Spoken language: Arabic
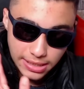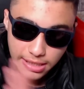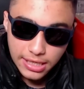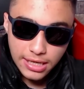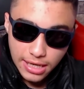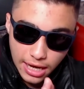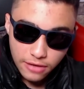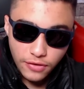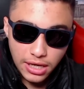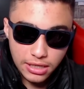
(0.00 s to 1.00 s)
يعني ايه
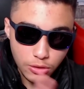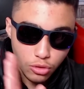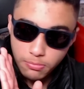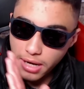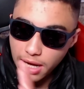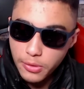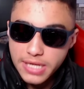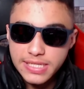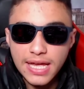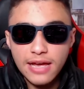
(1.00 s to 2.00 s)
هرفع لك القبعه
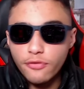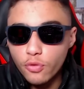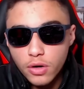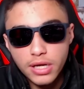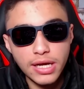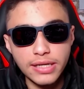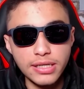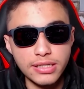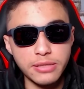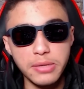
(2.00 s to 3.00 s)
وهسقف
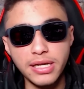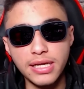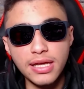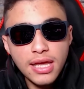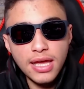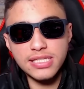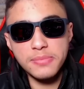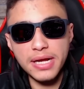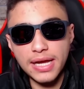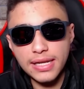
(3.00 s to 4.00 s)
ويعني احتمال ايه
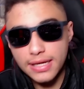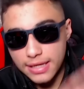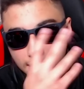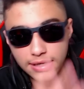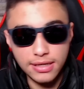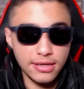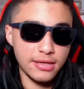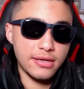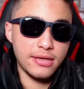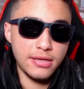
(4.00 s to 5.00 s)
اعزمك على
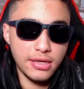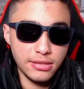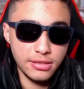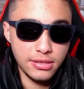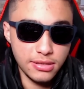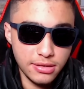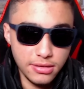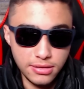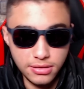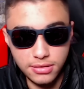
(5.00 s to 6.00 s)
يعني
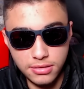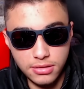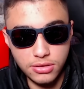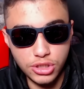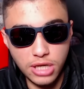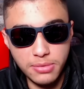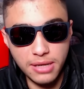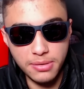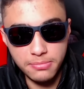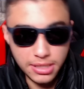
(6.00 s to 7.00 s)
شاي
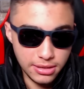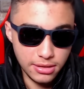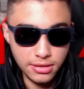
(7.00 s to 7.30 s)
بلبن بعد